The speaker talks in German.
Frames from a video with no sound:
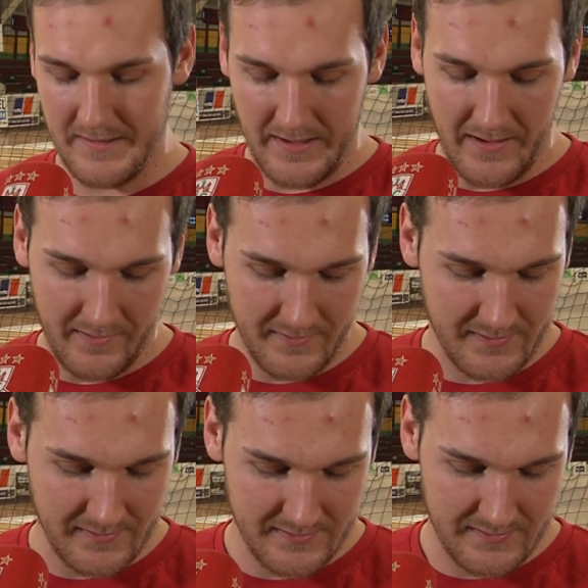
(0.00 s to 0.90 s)
ach,
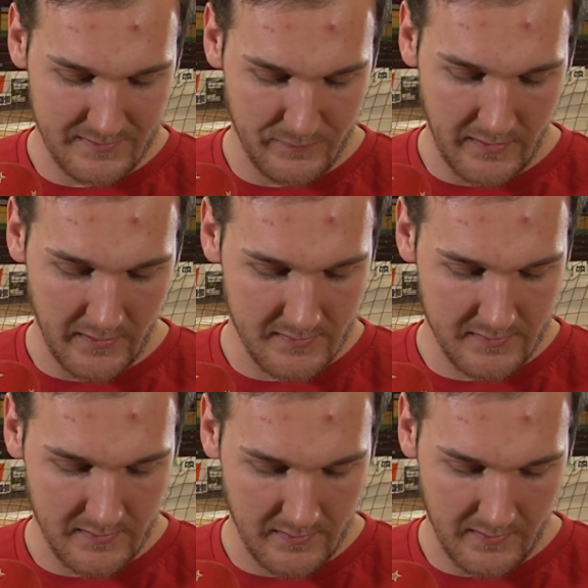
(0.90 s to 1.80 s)
das ist
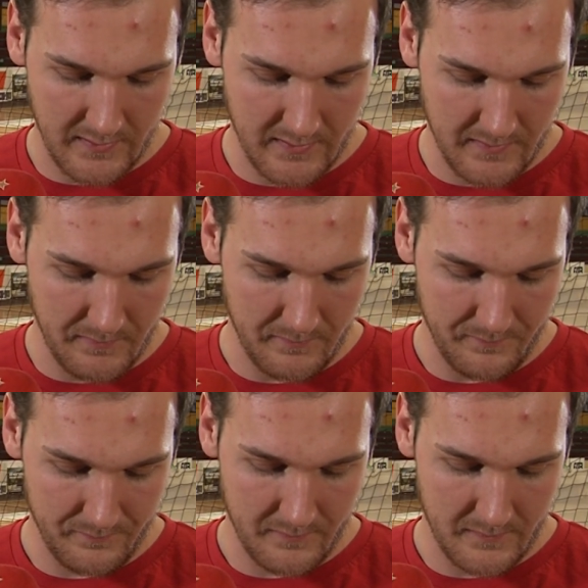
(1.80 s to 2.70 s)
vielleicht
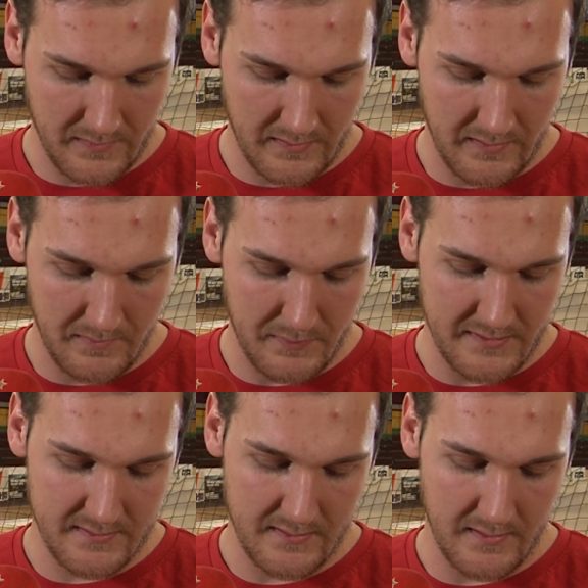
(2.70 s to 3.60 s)
die
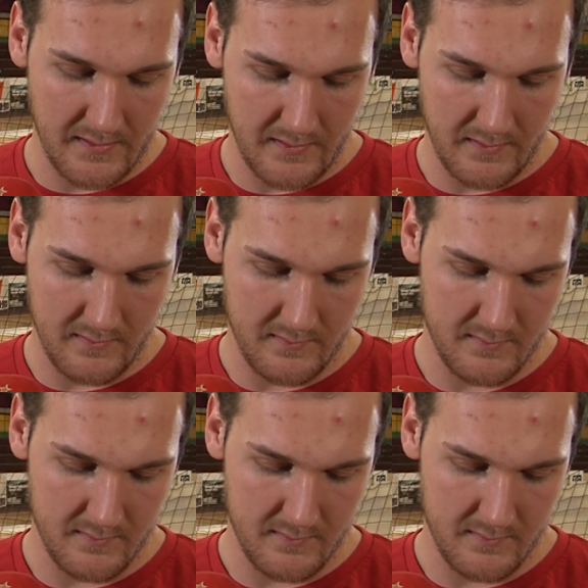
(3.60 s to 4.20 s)
beste